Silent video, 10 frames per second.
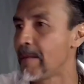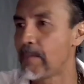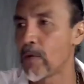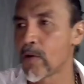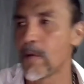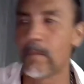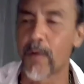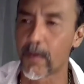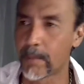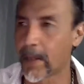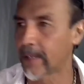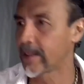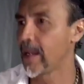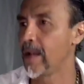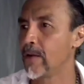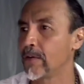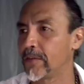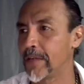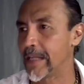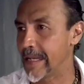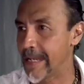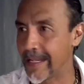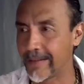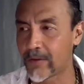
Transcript: si en algún momento hay que solicitar apoyo por parte de